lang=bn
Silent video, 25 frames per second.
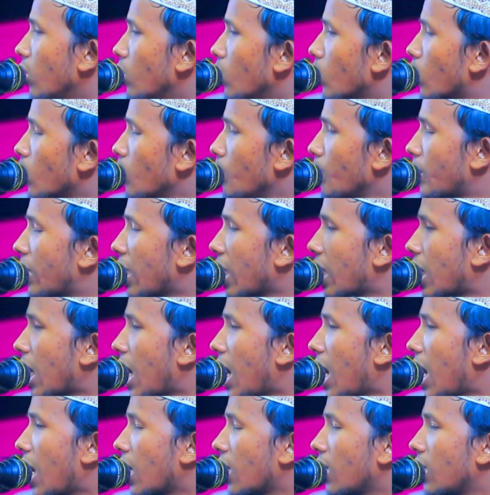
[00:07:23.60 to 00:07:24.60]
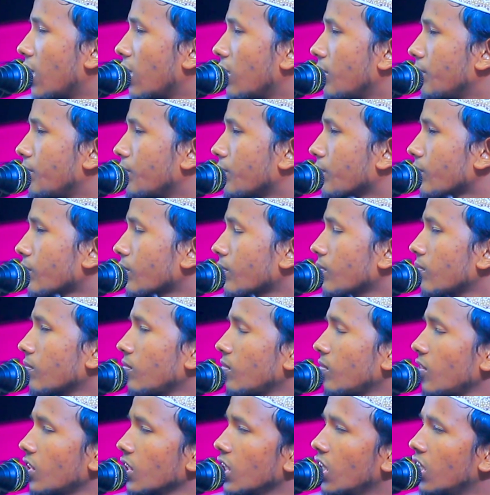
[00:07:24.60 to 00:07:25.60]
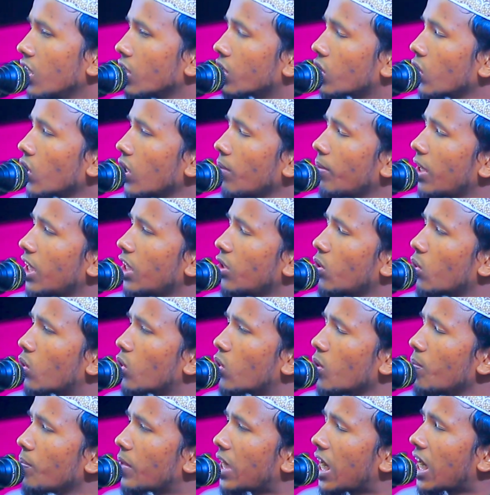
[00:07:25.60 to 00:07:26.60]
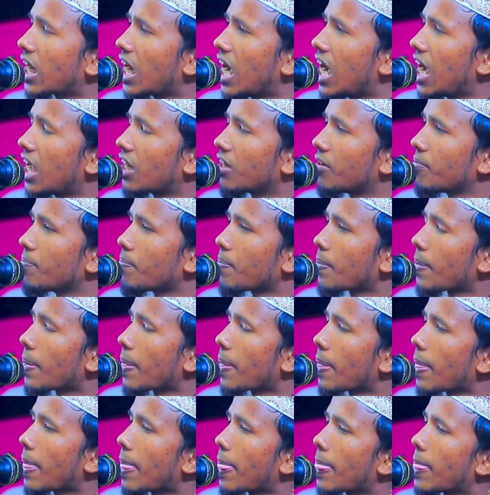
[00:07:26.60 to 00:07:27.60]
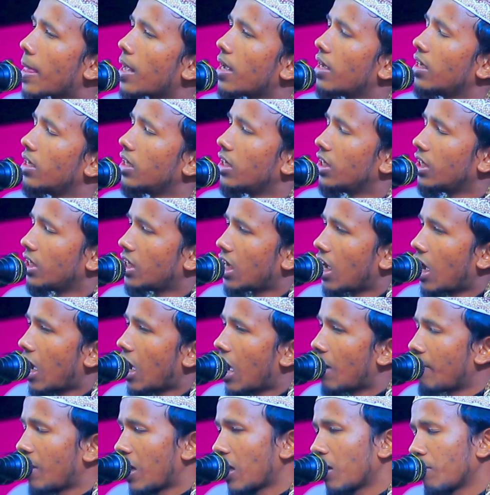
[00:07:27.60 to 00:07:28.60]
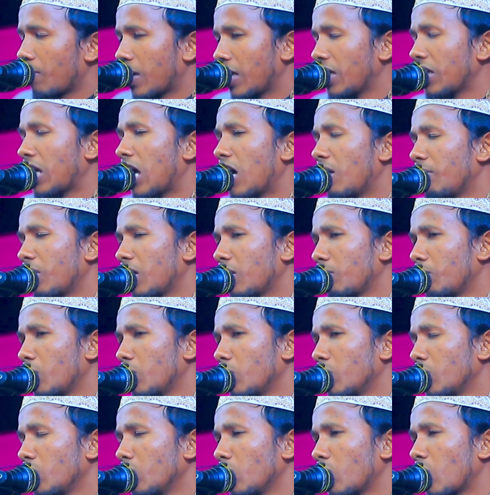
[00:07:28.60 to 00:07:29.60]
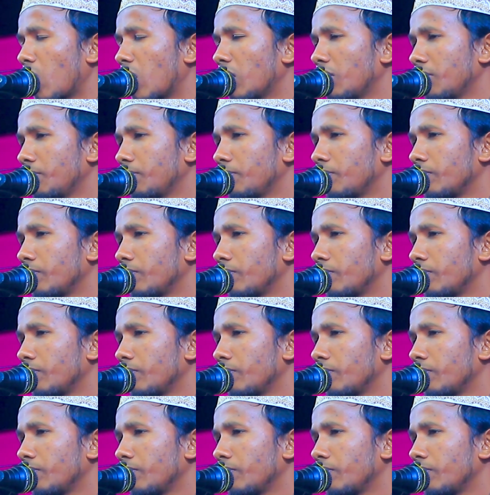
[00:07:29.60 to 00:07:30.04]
হুকুমটা কার জোরে বলেন হুকুমটা কার আমার ভাইরা আমার বন্ধুগণ